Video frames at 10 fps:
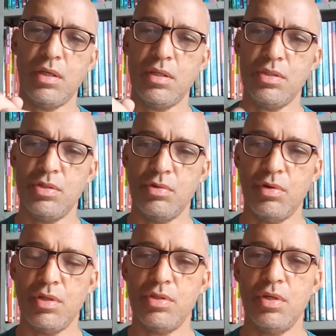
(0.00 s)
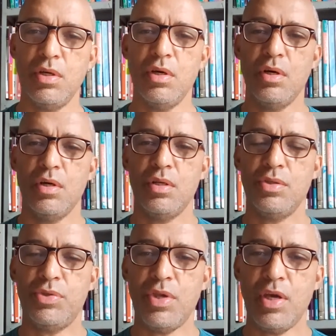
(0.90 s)
de nós
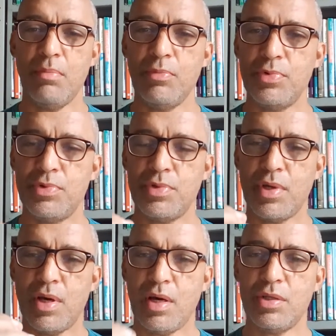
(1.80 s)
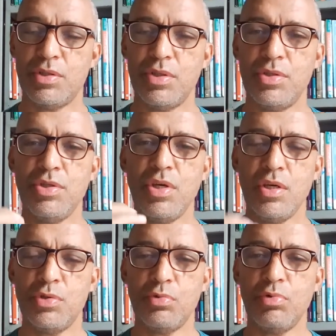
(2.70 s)
termos a chance de
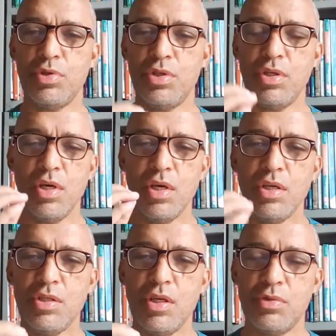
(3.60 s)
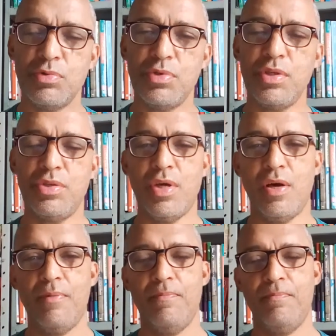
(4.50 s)
ressurgir, de ressuscitar.